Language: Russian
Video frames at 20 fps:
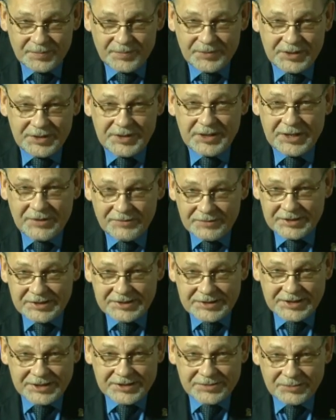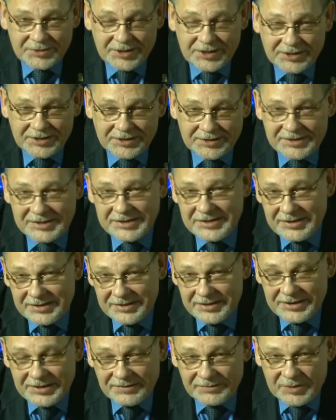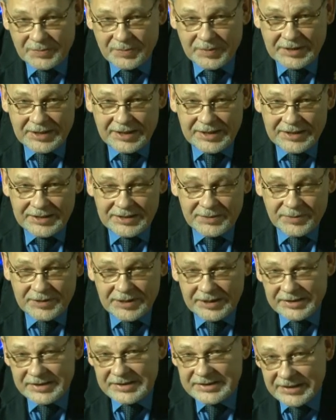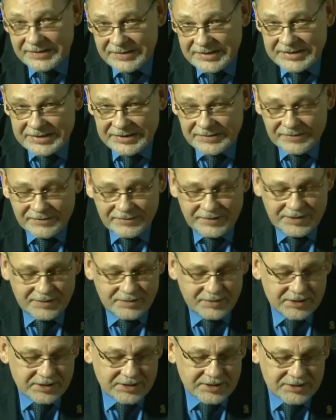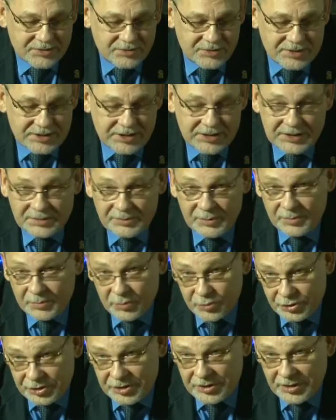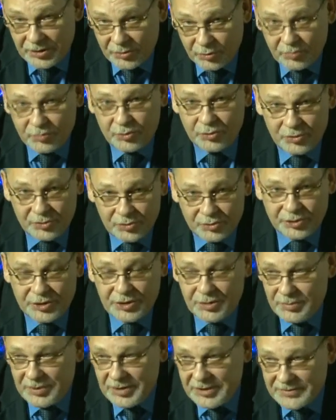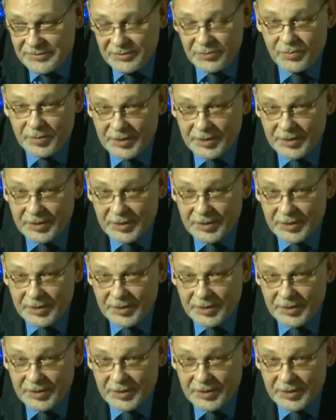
недавних, скажем так, относительно недавних поколений, поколений советского времени, городской сад имени Пушкина, оно будет уже иметь свое